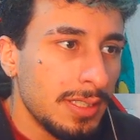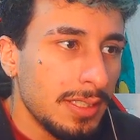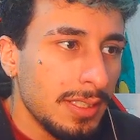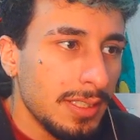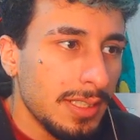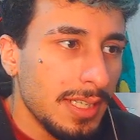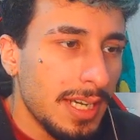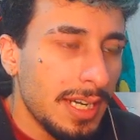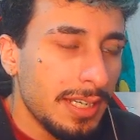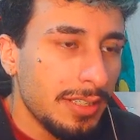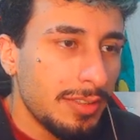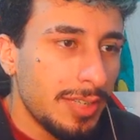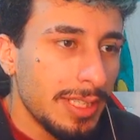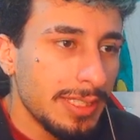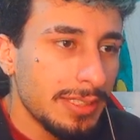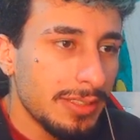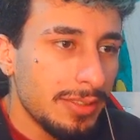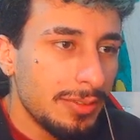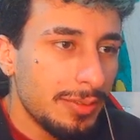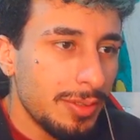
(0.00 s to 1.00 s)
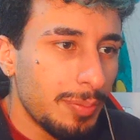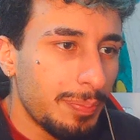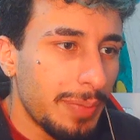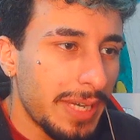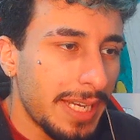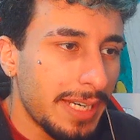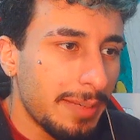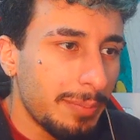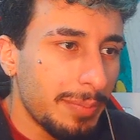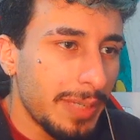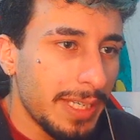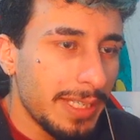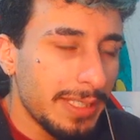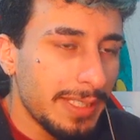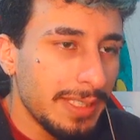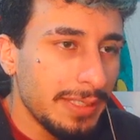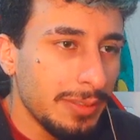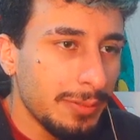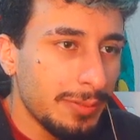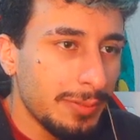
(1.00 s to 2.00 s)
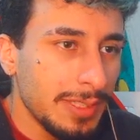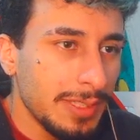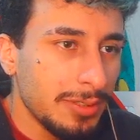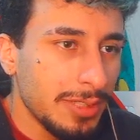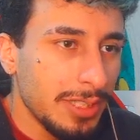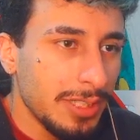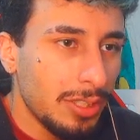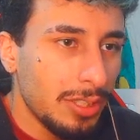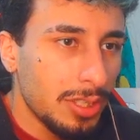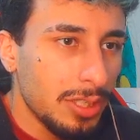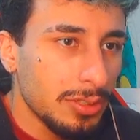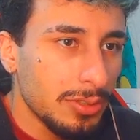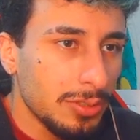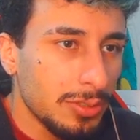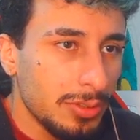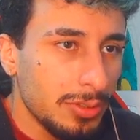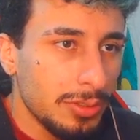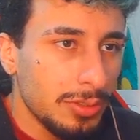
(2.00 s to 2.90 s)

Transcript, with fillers: Cara, eu acho que eu vou... Pera, pera, deixa eu fazer um negócio.